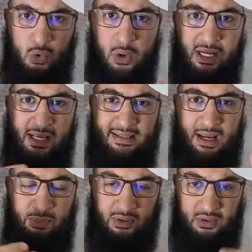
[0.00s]
le cours,
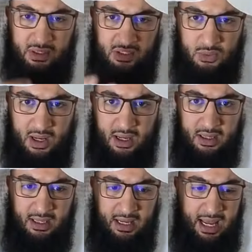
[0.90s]
c'est important qu'il
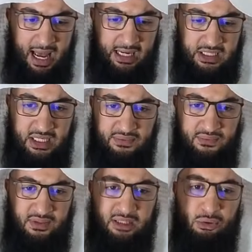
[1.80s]
soit
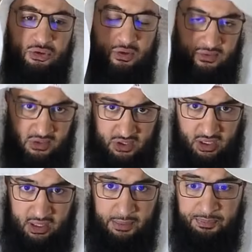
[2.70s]
actif des deux sens,
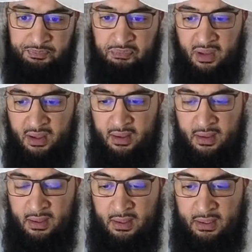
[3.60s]
Inch'Allah.
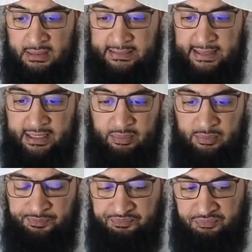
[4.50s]

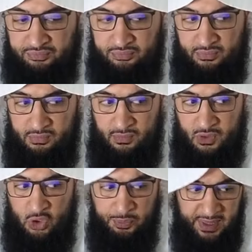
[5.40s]
طيب.
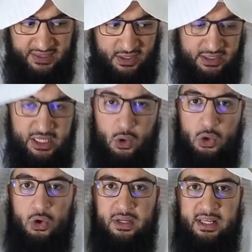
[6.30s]
Une personne qui
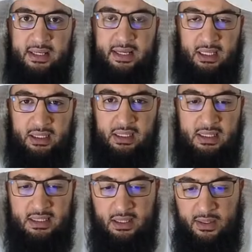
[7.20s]
reconnaît qu'Allah
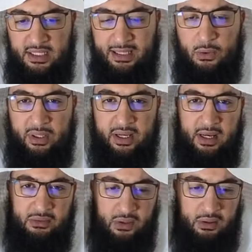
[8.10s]
est le
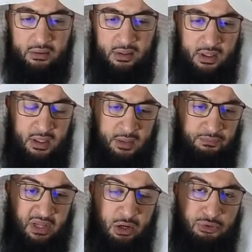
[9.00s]
créateur
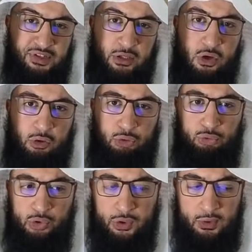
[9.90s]
et le seigneur de
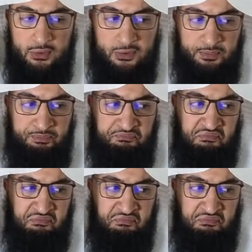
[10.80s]
toutes choses,